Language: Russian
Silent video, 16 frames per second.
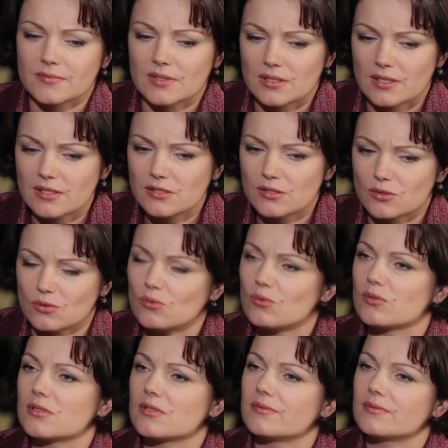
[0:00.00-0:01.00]

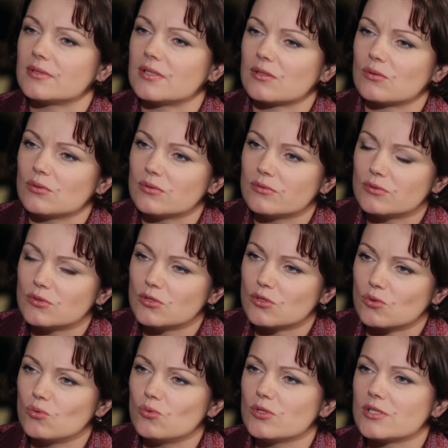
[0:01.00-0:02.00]
расстройство, такую вот
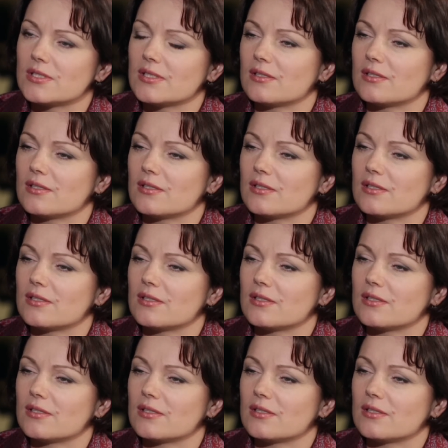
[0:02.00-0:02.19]
грусть